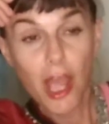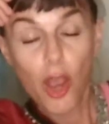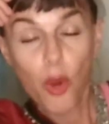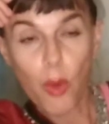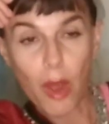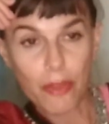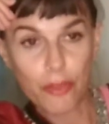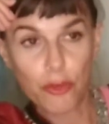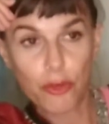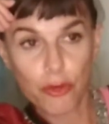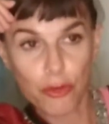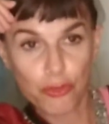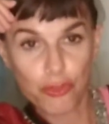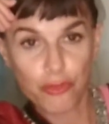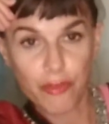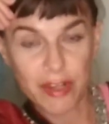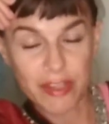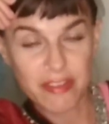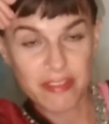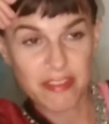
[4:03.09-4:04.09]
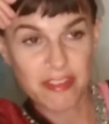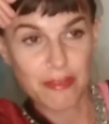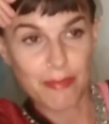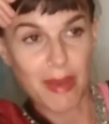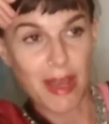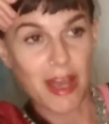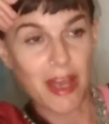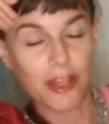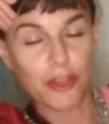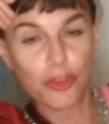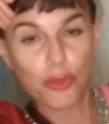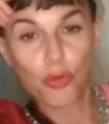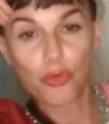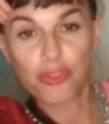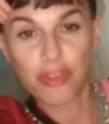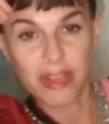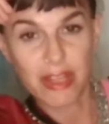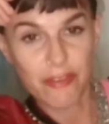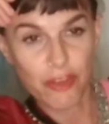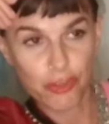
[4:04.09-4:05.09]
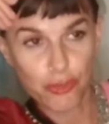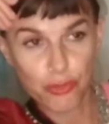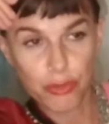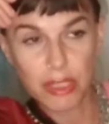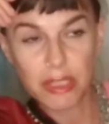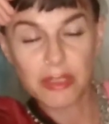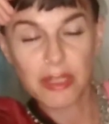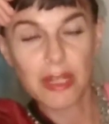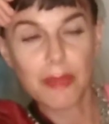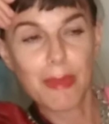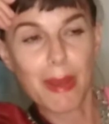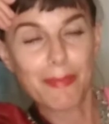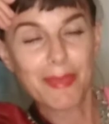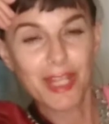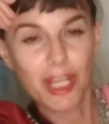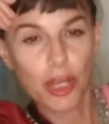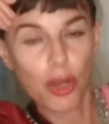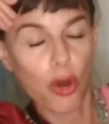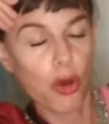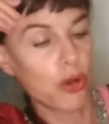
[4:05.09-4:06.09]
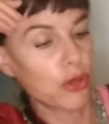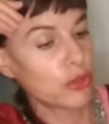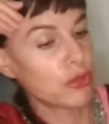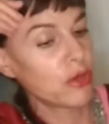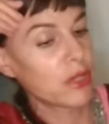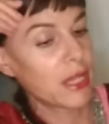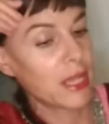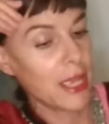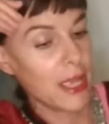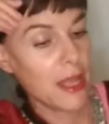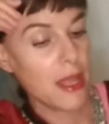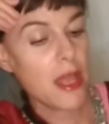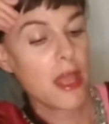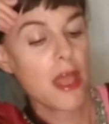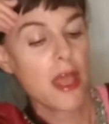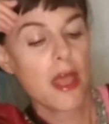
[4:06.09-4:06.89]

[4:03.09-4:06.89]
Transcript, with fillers: quando io ero giovanissima non si andava su internet ma mi ricordo che